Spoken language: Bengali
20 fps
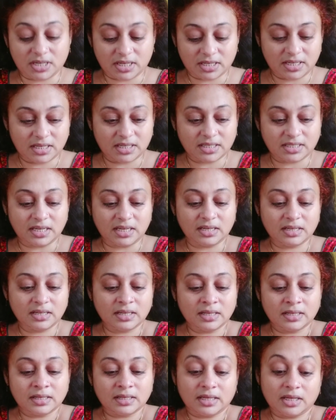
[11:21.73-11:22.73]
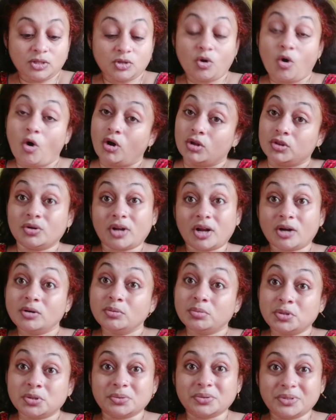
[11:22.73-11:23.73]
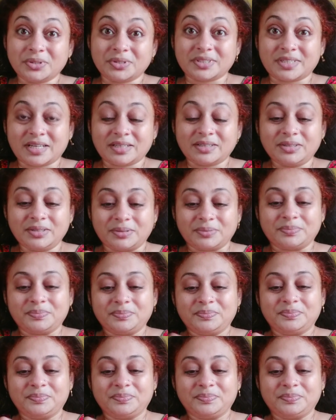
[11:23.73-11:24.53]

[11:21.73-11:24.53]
জিরে দিয়েছি কিন্তু গন্ধটা খুব সুন্দর জানো তো